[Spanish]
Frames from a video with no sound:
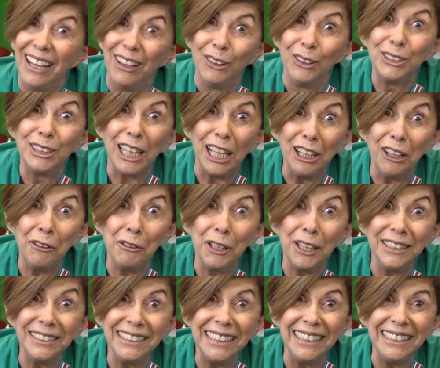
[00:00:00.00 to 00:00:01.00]
Usted lo vio
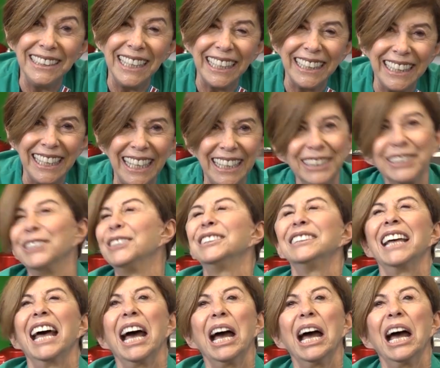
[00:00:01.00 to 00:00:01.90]
Sin Secretos.